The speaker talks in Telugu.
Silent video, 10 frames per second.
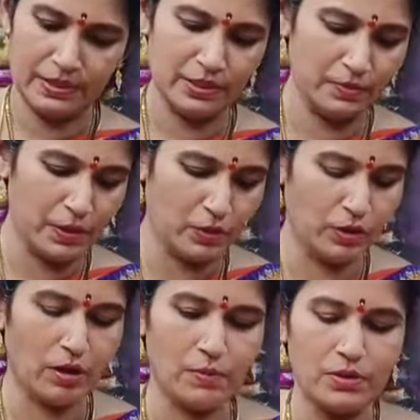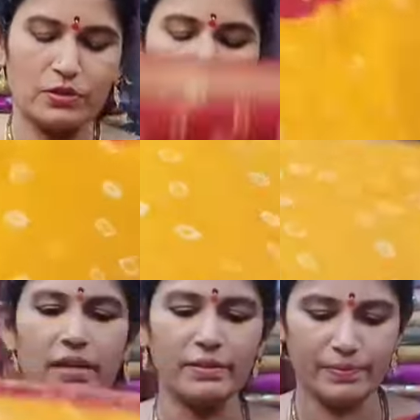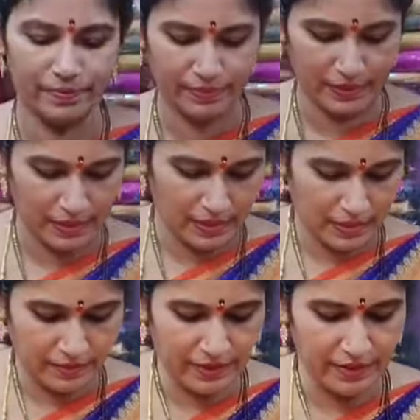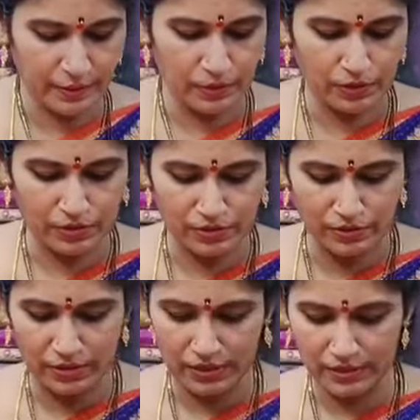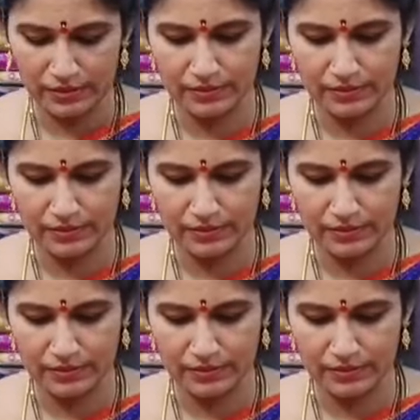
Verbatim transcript: మంచి మెరూన్ కాంబినేషన్తో మనకి ఇలా వీవింగ్ బోర్డర్ వస్తుంది